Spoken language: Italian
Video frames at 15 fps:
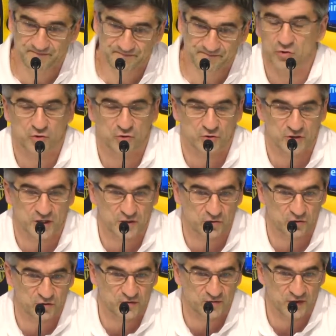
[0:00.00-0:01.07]
Io sono
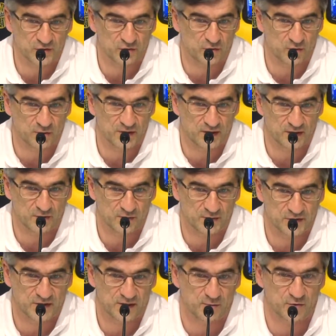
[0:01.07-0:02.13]
strassoddisfatto come,
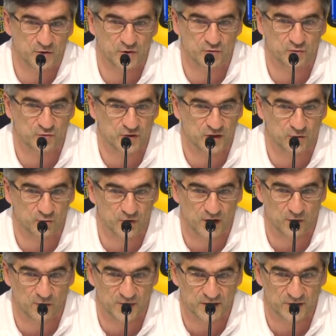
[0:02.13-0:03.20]
come siamo cresciuti in un
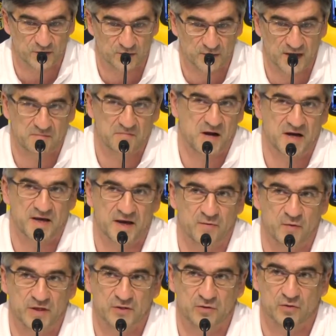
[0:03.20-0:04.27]
anno e mezzo, ma, ma anche
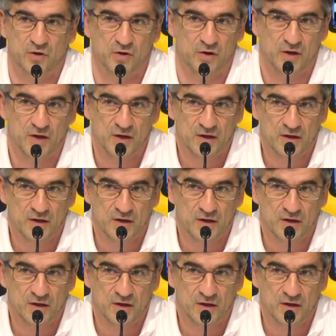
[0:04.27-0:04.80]
questo,